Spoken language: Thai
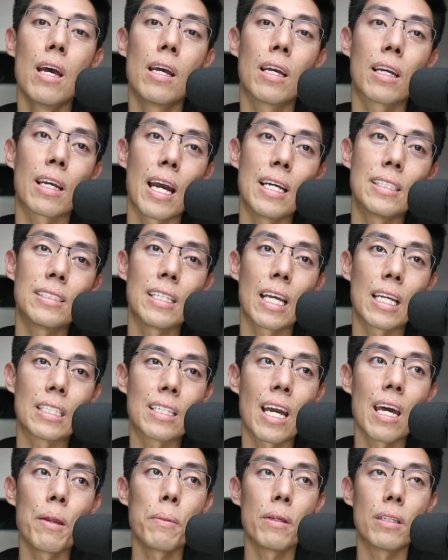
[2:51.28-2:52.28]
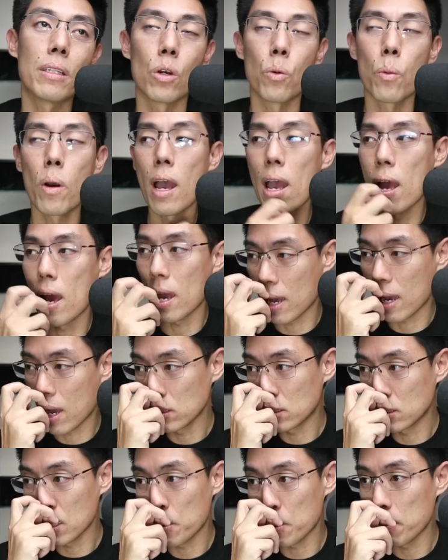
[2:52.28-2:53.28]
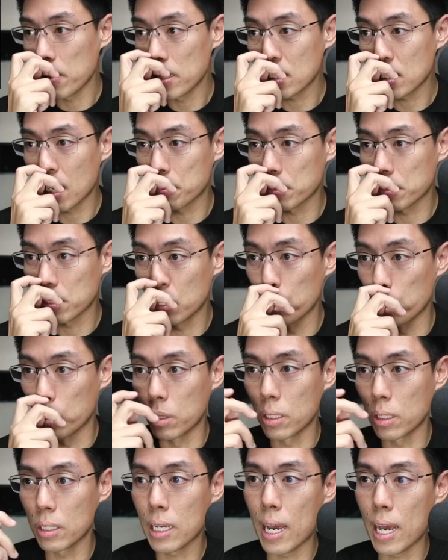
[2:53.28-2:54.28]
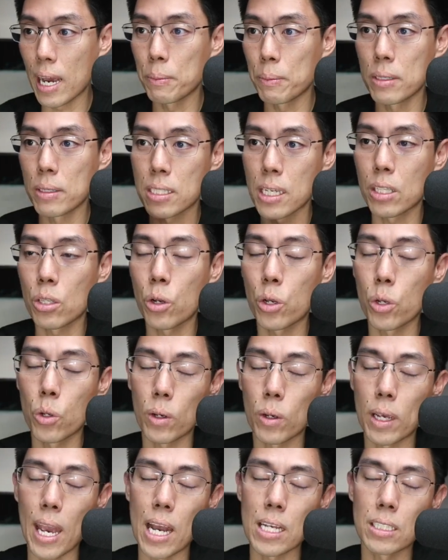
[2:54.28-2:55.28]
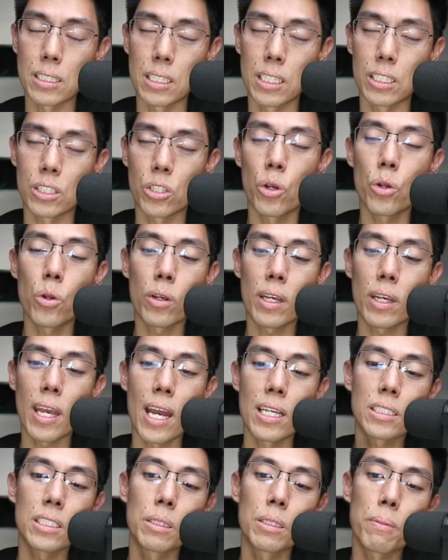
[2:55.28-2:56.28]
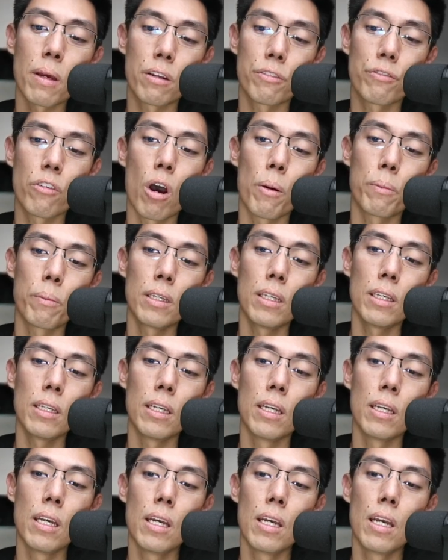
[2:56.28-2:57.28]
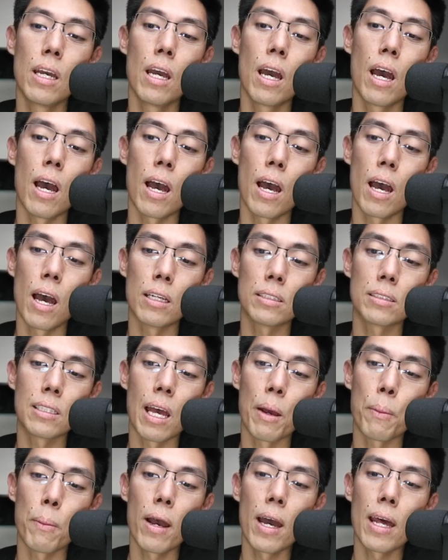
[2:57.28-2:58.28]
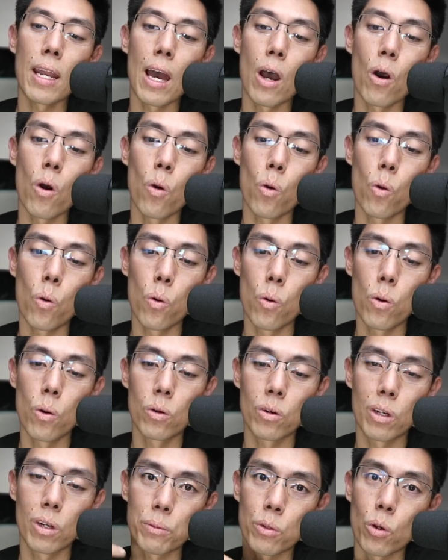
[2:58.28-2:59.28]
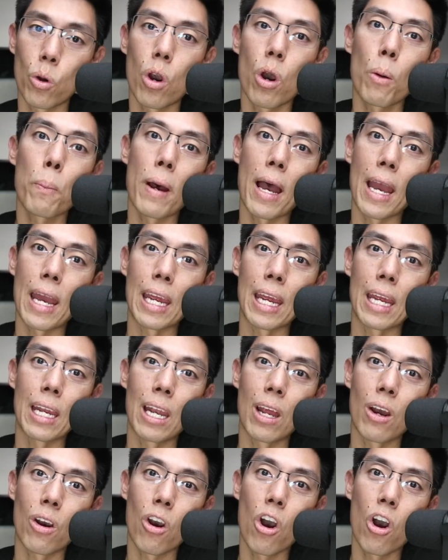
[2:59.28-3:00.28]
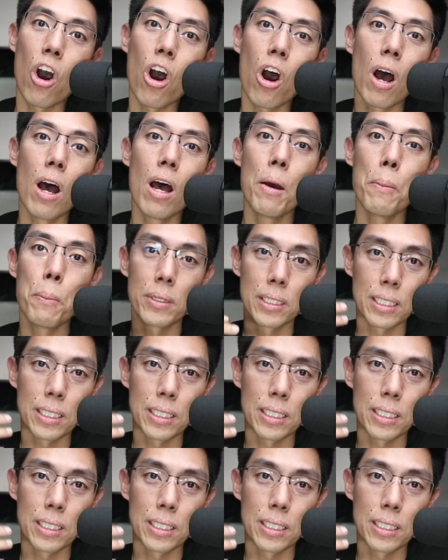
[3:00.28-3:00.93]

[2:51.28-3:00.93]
การแซงชั่นหมายถึงว่าเขาจะไม่สนับสนุนใครมาใช้ทอร์นาโดแคสเลยทอร์นาโดแคสคือแพลตฟอร์มที่สามารถเอาคริปโตเข้าไปแล้วก็มันจะ